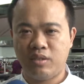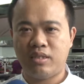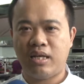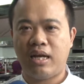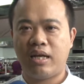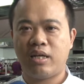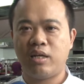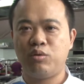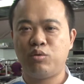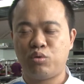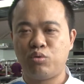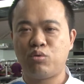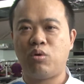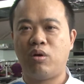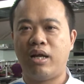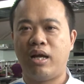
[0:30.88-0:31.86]
材跟
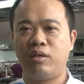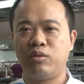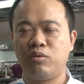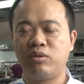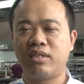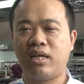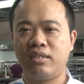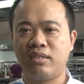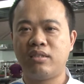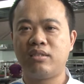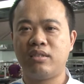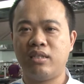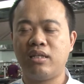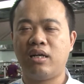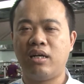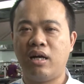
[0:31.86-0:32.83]
蔬果来入菜，这
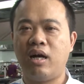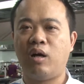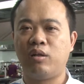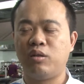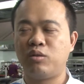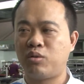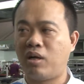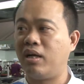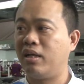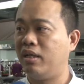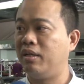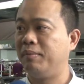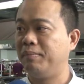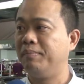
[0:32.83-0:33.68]
是一个很好的创意。